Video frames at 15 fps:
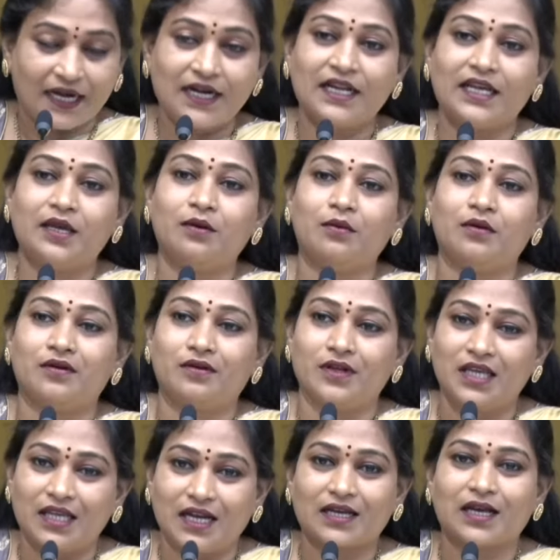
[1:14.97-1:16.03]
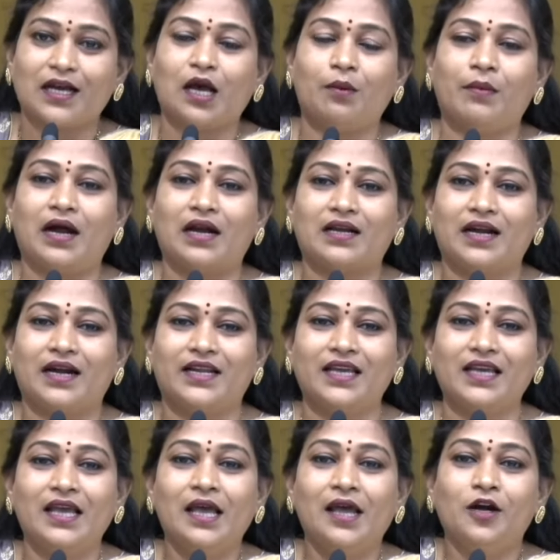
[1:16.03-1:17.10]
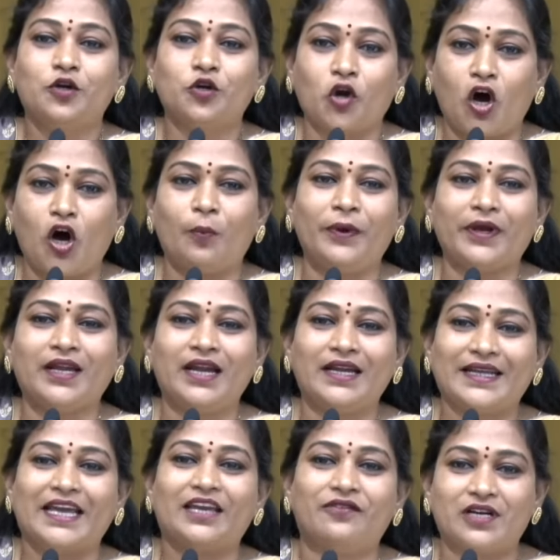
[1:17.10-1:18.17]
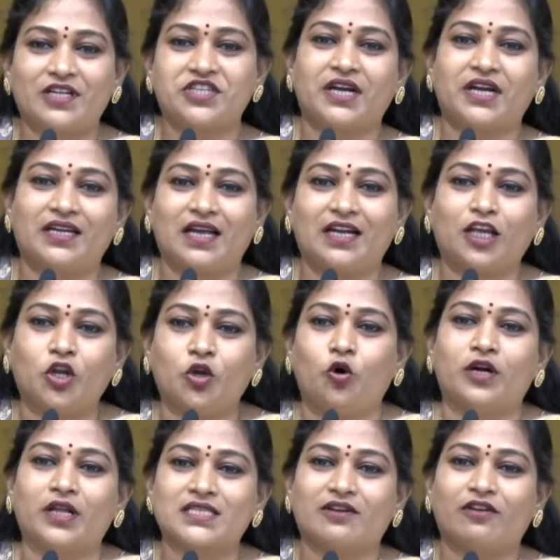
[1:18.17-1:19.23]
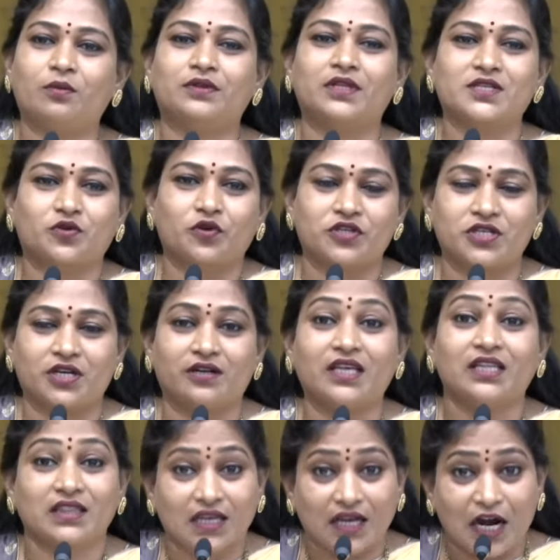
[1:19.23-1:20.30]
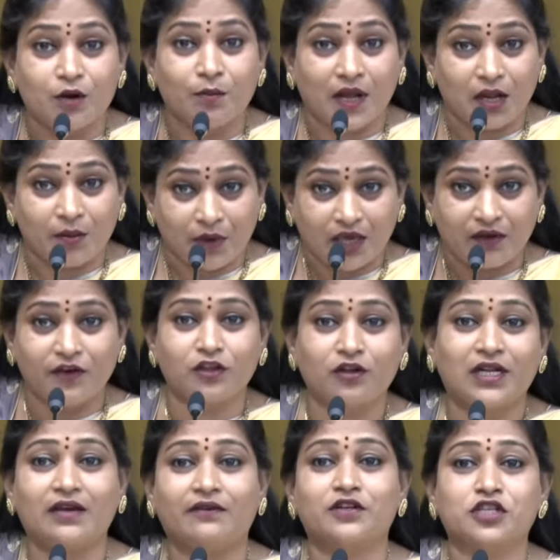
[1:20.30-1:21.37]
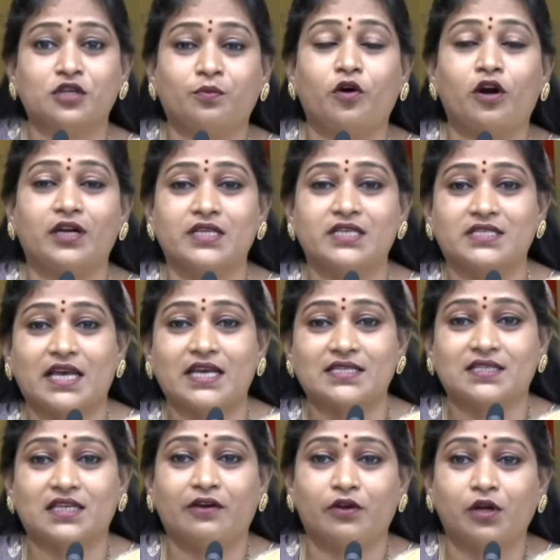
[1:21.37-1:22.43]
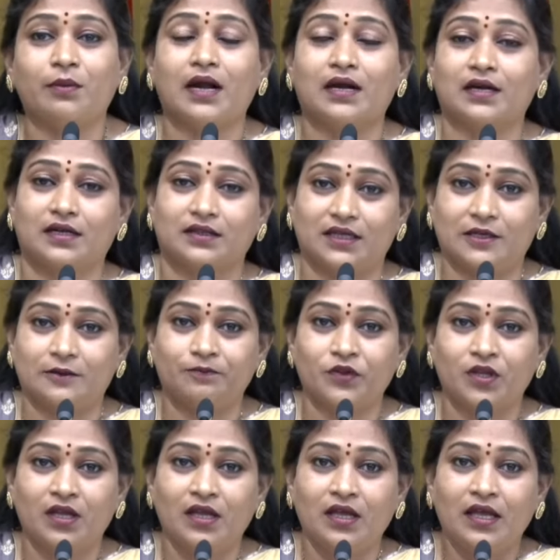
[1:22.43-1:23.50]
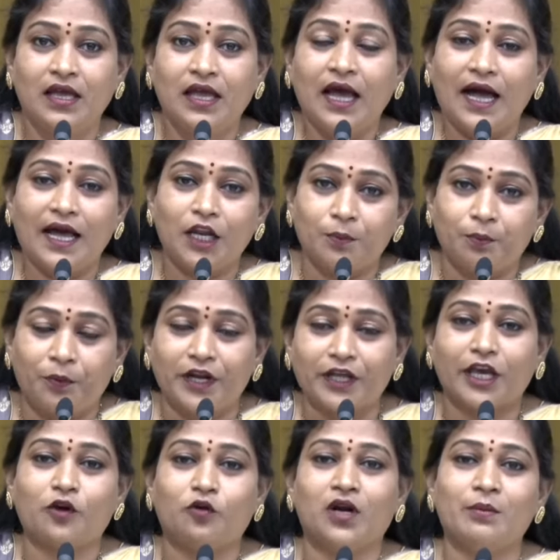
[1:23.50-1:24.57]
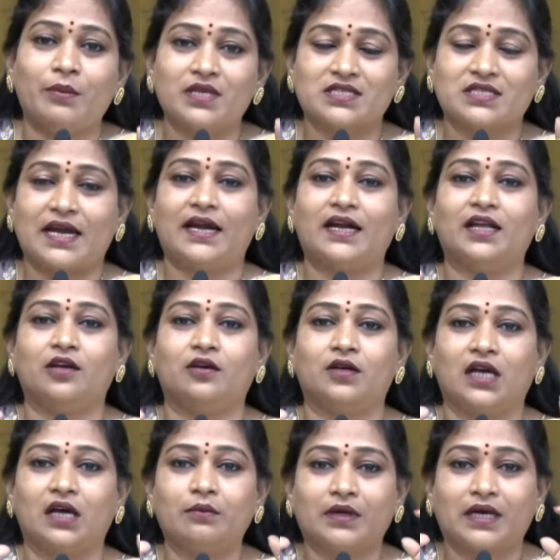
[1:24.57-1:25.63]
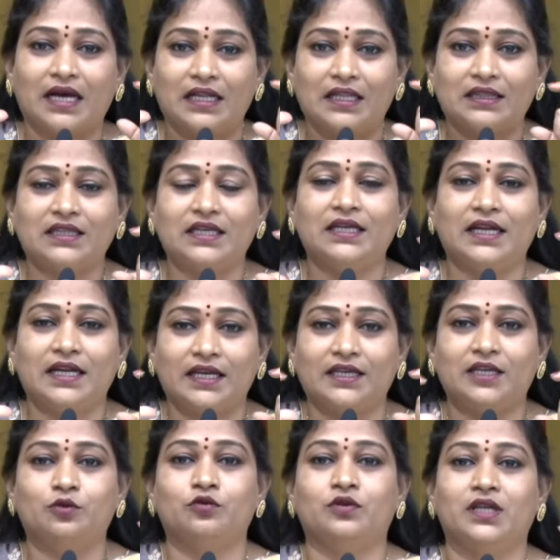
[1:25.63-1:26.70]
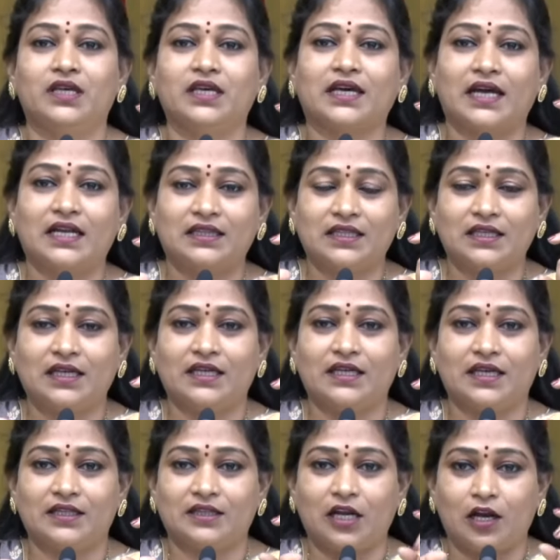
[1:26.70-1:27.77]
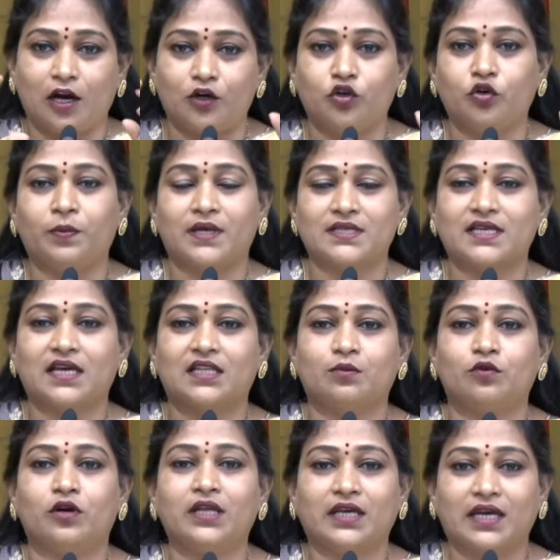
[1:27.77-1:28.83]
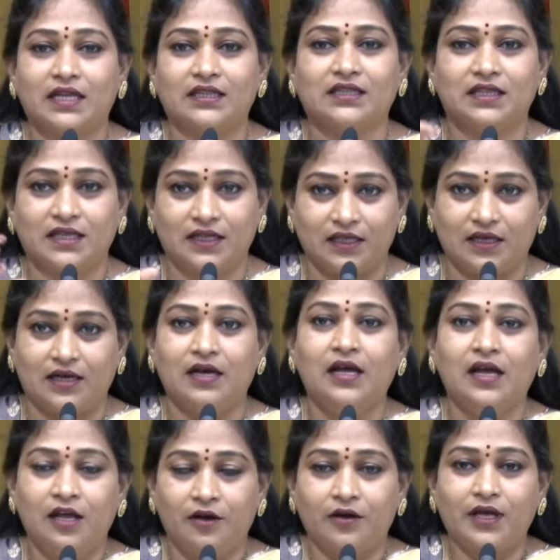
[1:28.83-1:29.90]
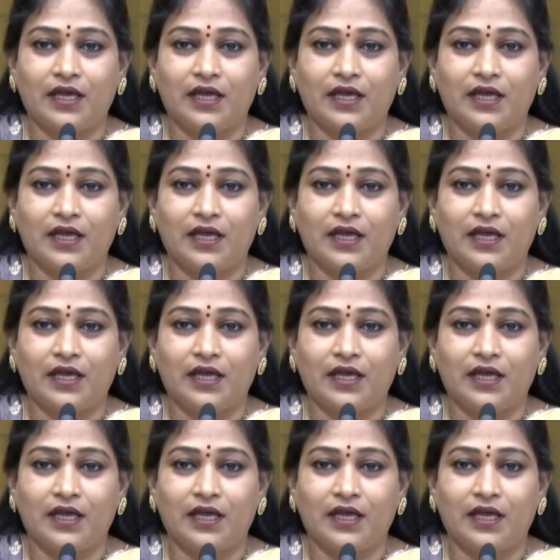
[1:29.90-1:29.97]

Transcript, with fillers: దాన్ని ఈ రకంగా మాట్లాడి టాపిక్ని డైవర్ట్ చేయడానికి నోటీసుల వైపు తీసుకొచ్చాడు ఇతగాడు మళ్ళీ మేమేదో డైవర్షన్ పాలిటిక్స్ చేస్తున్నామని మాట్లాడతాడు అని ఇప్పటికీ కూడా మేము స్టాండ్ అయి ఉన్నాం కల్తీ నెయ్యి ఉంది కల్తీ నెయ్యి అయితే లడ్డు ప్రసాదంలోని కల్తీ నెయ్య